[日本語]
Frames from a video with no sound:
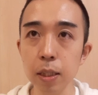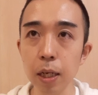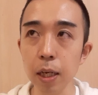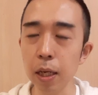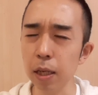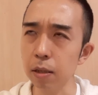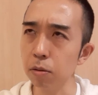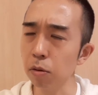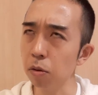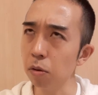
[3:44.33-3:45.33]
えっ、ー、
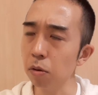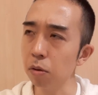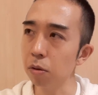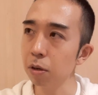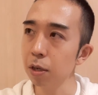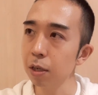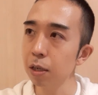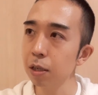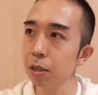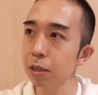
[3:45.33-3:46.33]
と、
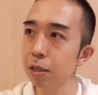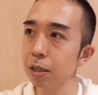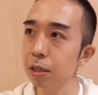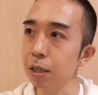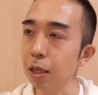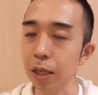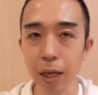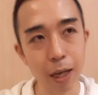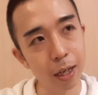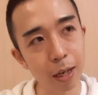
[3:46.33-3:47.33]
なんだっけ、
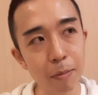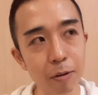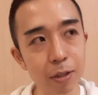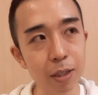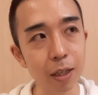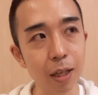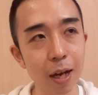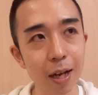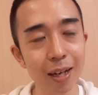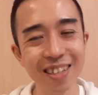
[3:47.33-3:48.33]
名前忘れちゃっ
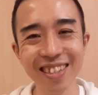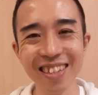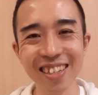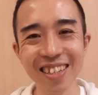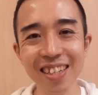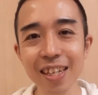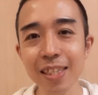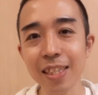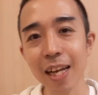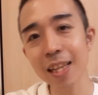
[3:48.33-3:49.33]
た。
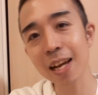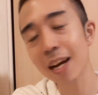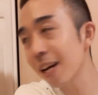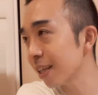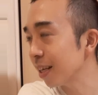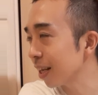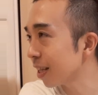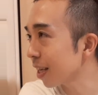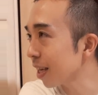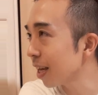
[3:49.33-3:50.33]
シアターガーデンだっ
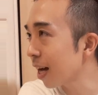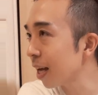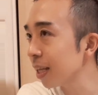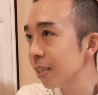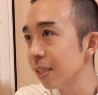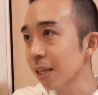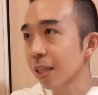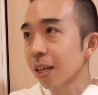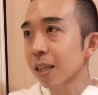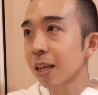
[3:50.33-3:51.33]
たっけガーデンシアター
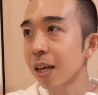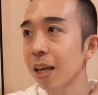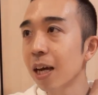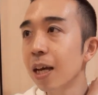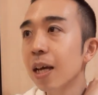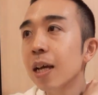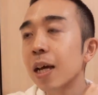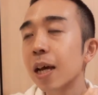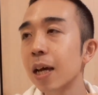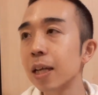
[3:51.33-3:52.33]
だったかな。
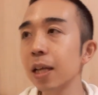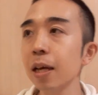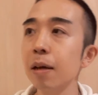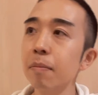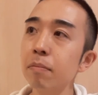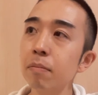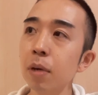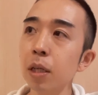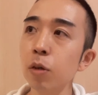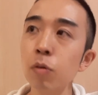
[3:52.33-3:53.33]
えー、で、
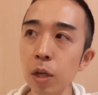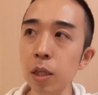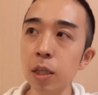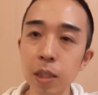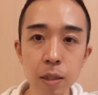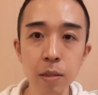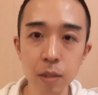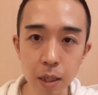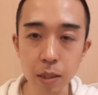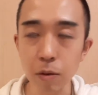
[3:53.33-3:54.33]
また去年に引き続
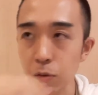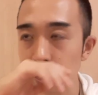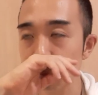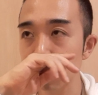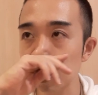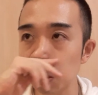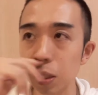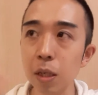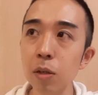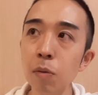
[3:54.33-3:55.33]
きですね、同じ場所で
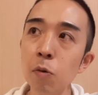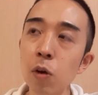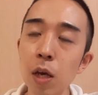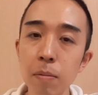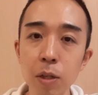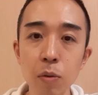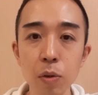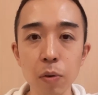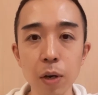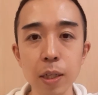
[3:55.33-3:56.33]
すけれども、平和東
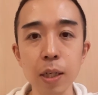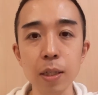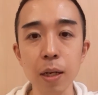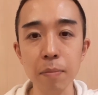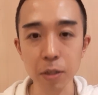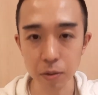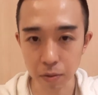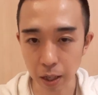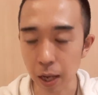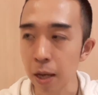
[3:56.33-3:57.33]
京開催されます
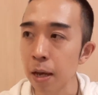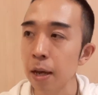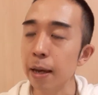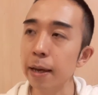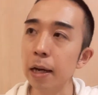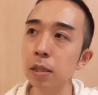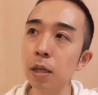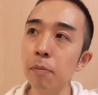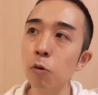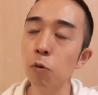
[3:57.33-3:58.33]
ので、えー、明日
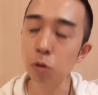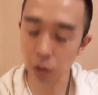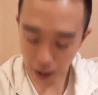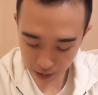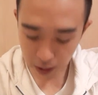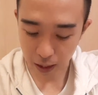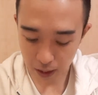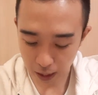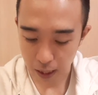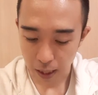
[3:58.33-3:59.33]
はもう本当朝から
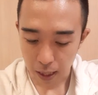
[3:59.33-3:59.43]
ね、